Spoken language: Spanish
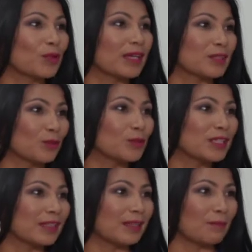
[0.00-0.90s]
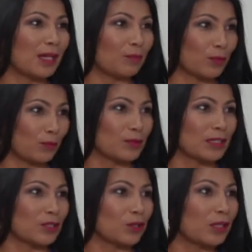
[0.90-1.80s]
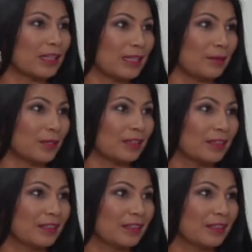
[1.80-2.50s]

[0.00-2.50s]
porque escuchan también la pronunciación nativa.